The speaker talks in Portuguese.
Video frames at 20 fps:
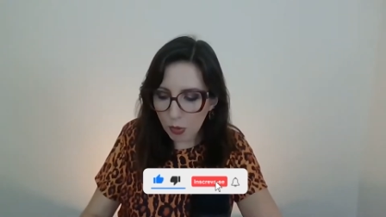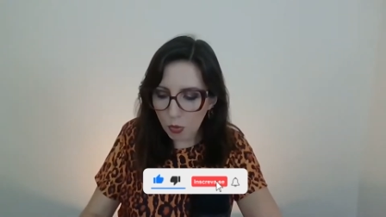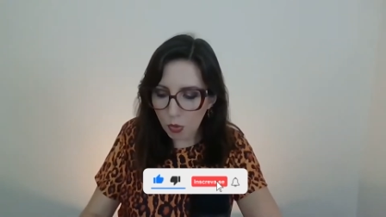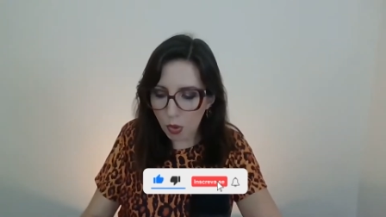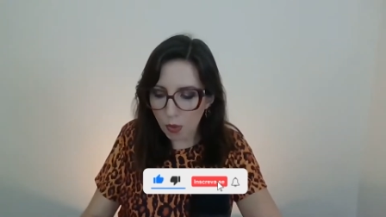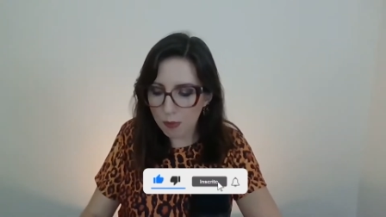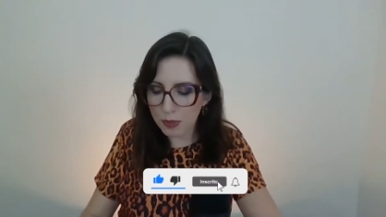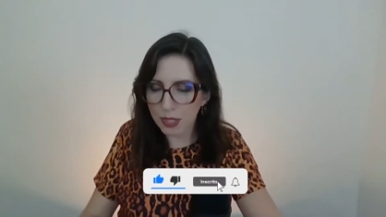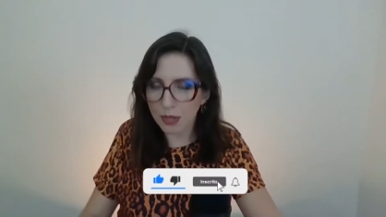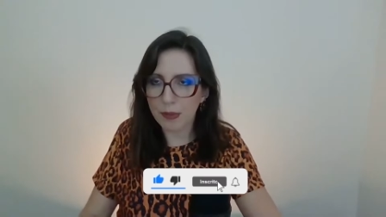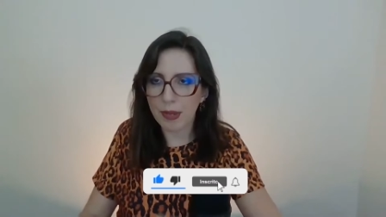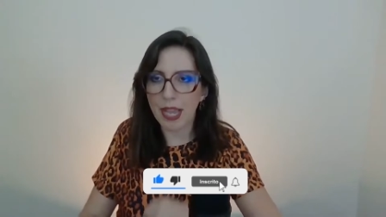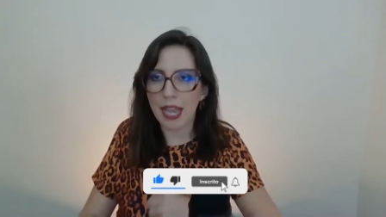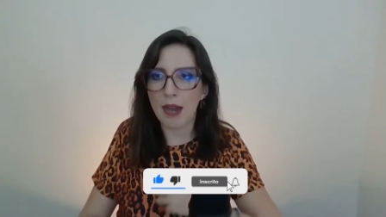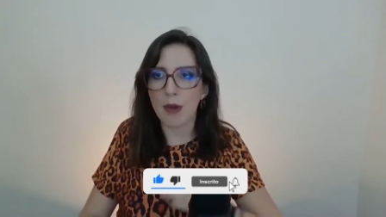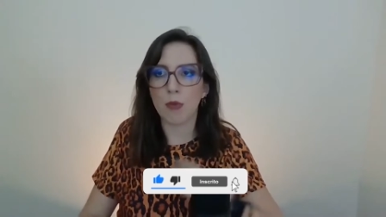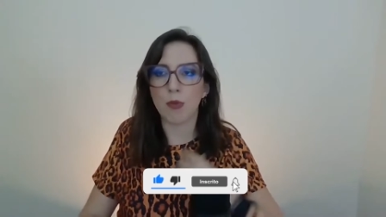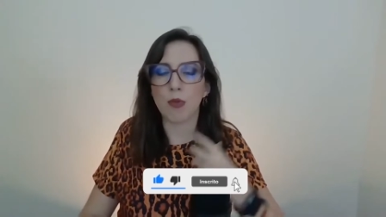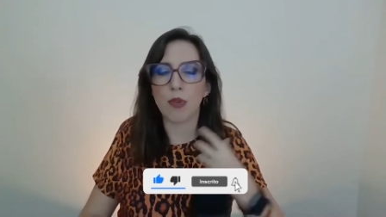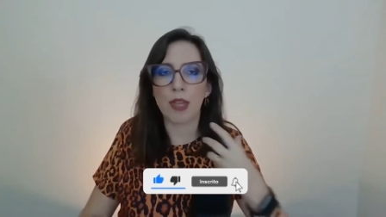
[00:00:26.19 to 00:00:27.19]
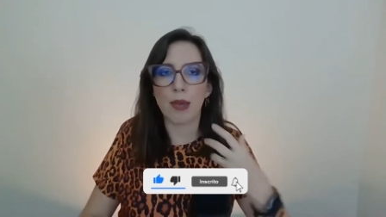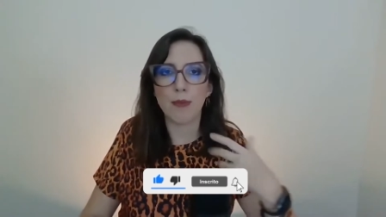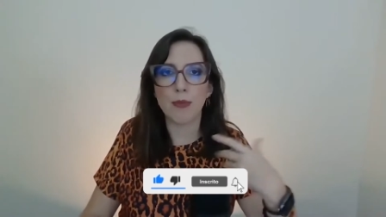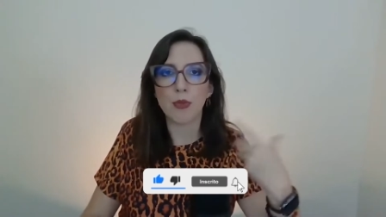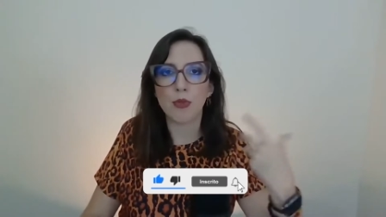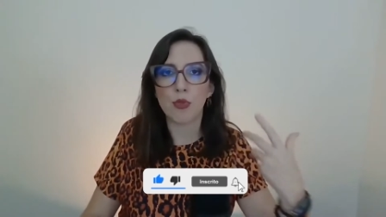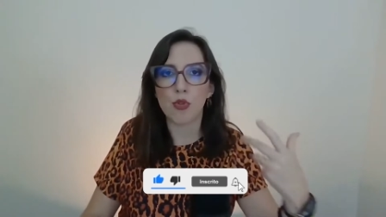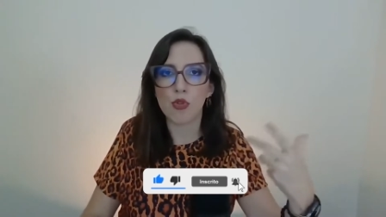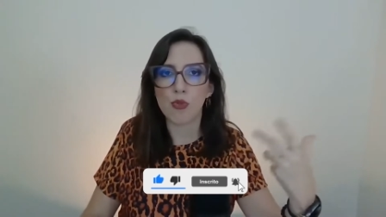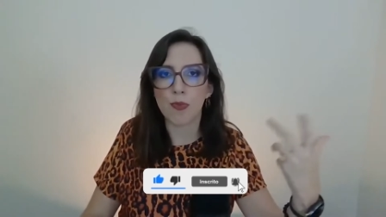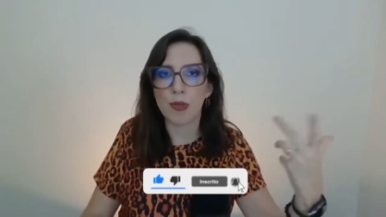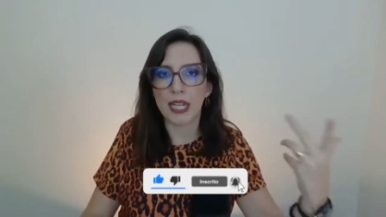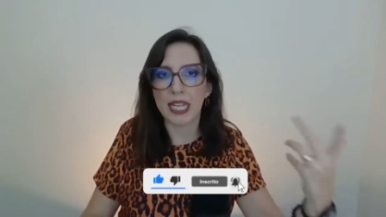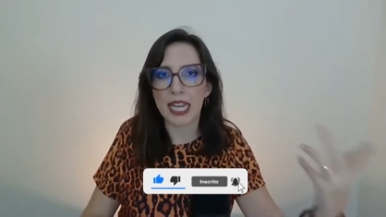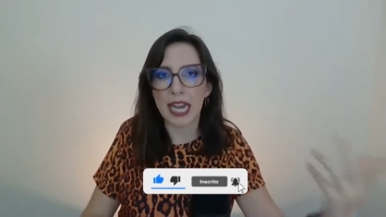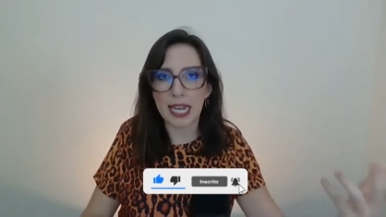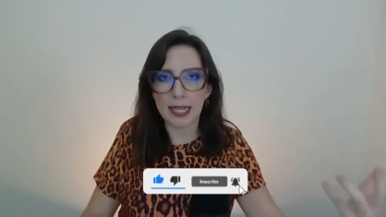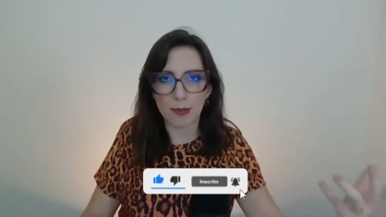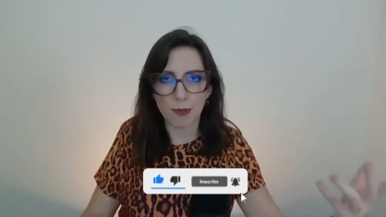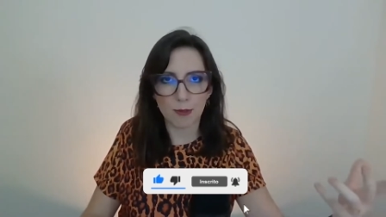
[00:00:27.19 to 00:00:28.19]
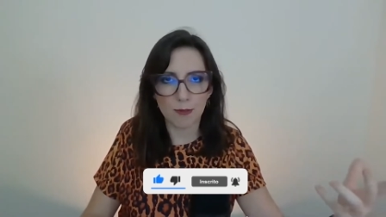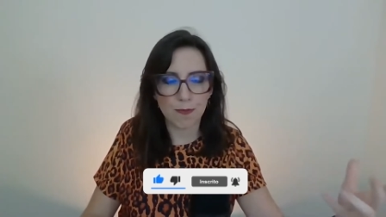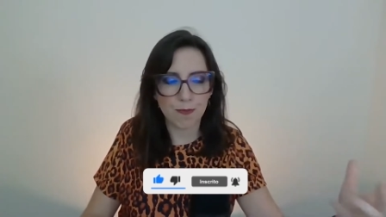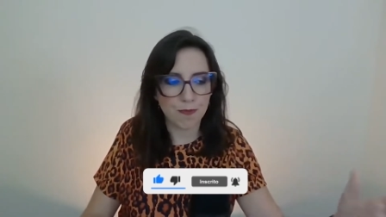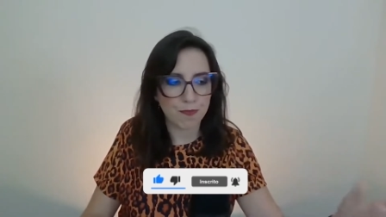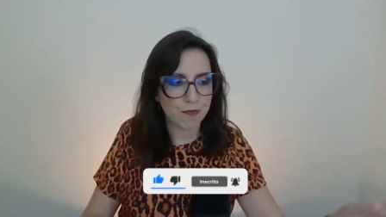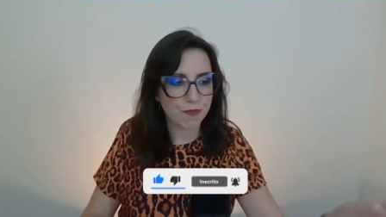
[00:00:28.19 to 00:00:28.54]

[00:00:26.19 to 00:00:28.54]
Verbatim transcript: Como não é algo que é muito explicado,